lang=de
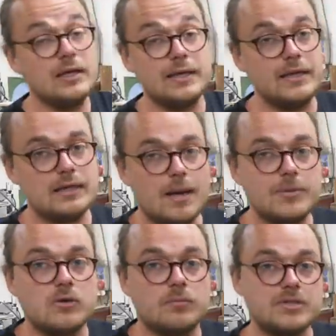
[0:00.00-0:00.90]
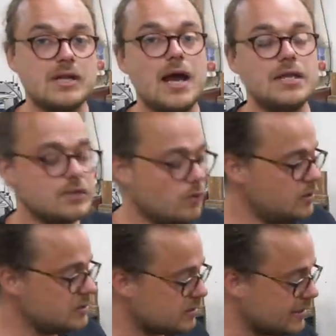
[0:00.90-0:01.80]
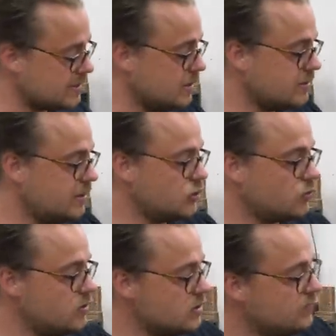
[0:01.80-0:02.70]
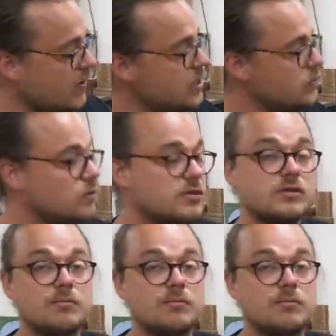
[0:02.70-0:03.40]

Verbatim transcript: hinten habe ich noch ein bisschen Eichenholz, das hier ist Kirschholz, Walnuss,